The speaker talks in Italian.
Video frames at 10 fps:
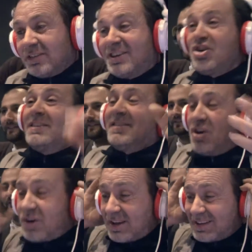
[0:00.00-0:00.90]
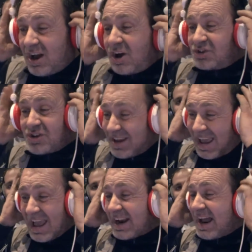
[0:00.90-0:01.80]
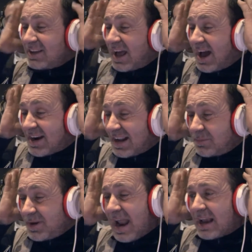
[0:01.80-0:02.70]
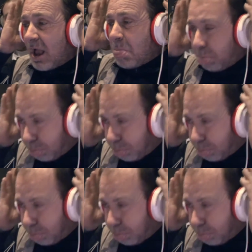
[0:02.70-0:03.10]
Signore e signori, da oggi è andata Radio Bernacca.